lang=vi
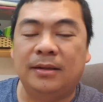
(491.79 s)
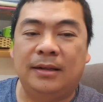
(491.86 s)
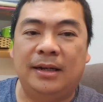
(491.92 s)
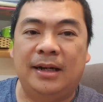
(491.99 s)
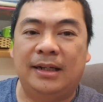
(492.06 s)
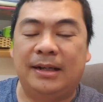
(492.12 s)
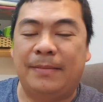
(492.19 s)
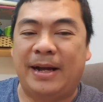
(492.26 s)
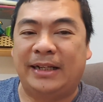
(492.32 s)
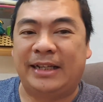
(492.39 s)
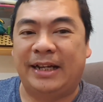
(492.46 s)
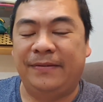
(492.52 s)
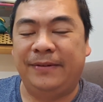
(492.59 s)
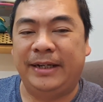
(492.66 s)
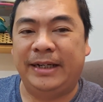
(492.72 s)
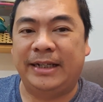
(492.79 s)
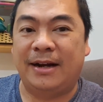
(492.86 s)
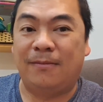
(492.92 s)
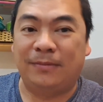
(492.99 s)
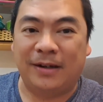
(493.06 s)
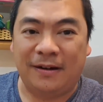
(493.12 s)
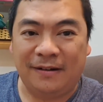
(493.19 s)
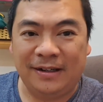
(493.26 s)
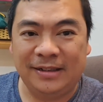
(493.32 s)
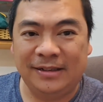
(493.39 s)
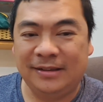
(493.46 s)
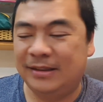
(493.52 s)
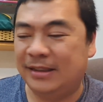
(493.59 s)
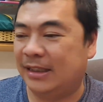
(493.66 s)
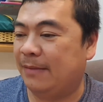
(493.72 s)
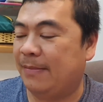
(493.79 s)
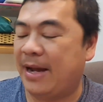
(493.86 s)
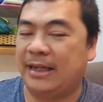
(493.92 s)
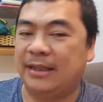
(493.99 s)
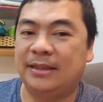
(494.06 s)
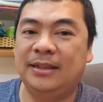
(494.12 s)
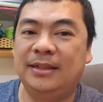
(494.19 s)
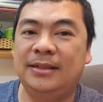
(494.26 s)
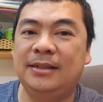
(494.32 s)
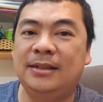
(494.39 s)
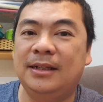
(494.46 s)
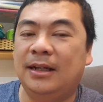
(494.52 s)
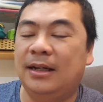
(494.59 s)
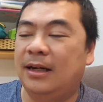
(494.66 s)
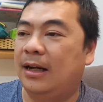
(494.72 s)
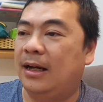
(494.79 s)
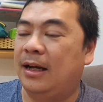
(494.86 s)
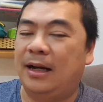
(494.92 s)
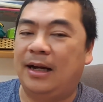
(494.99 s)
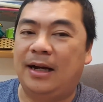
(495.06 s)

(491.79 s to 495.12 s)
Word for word: À, các bạn thay vì cái đồng đó thì các bạn cứ uh,